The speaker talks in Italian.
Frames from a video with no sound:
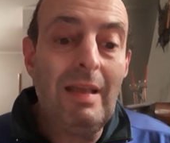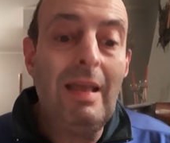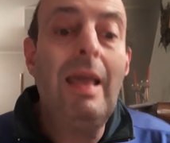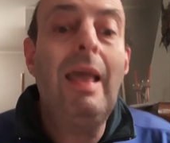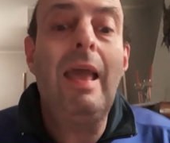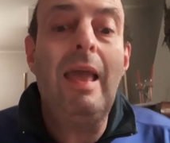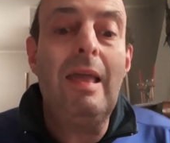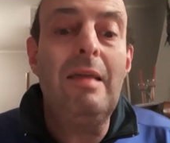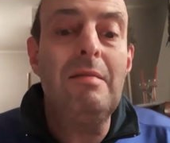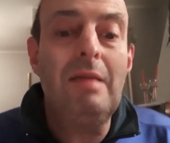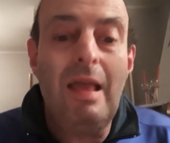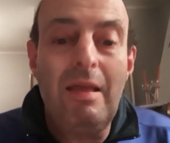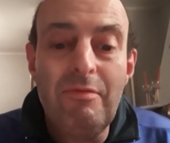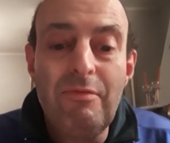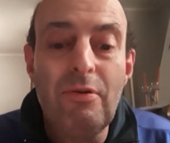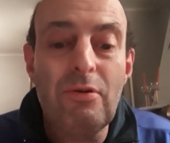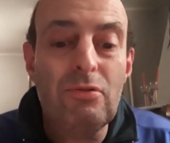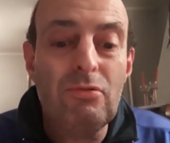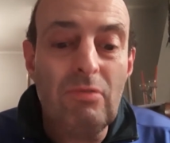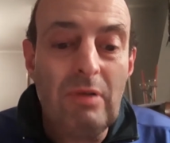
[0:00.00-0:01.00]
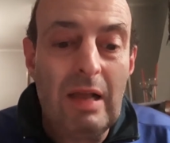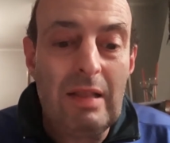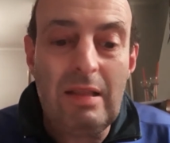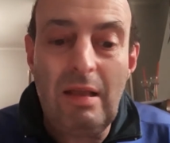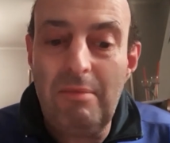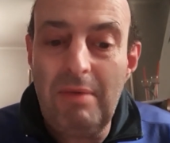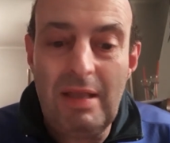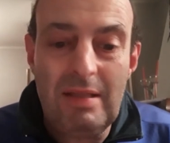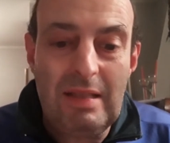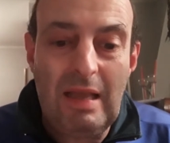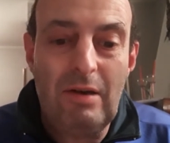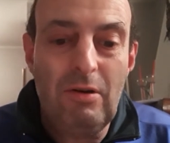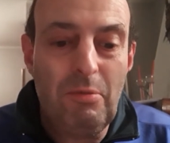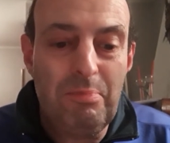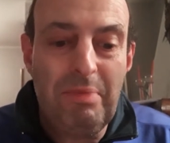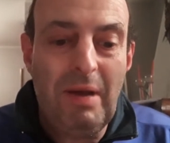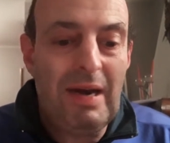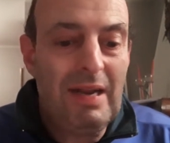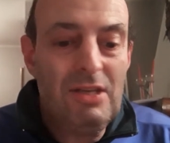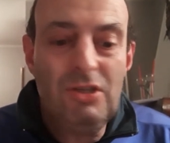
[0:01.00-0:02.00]
e fortunatamente hanno
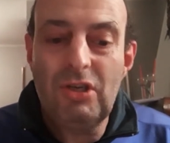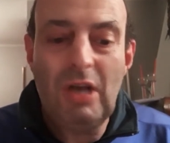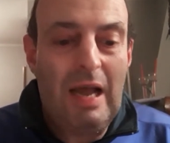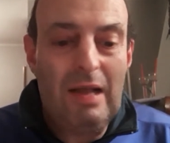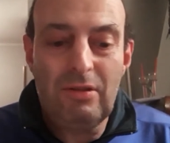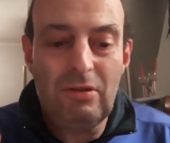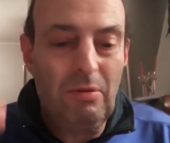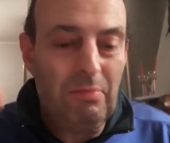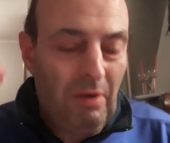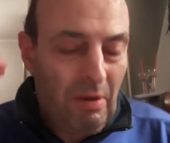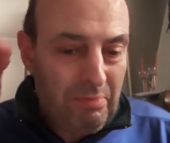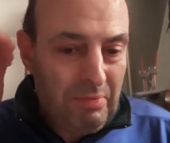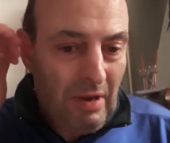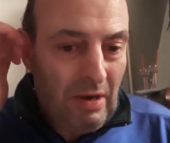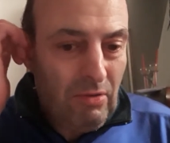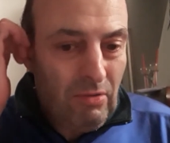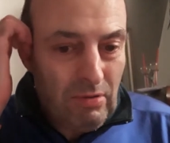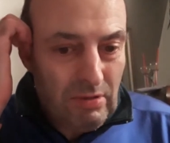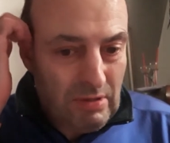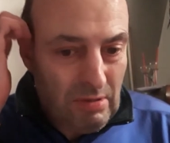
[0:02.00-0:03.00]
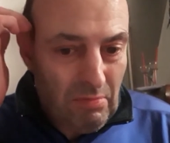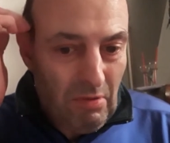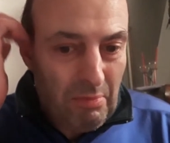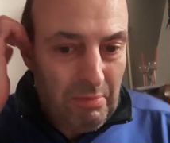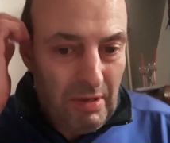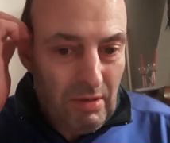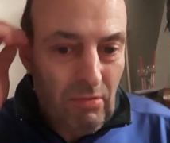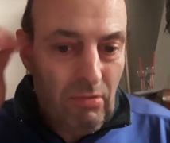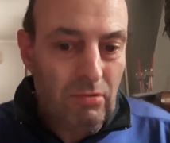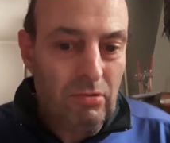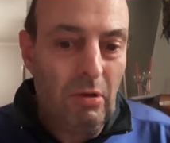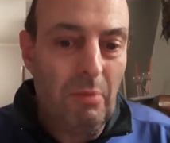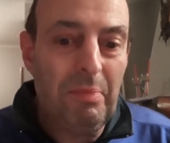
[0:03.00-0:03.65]
pareggiato proprio all'ultimo minuto,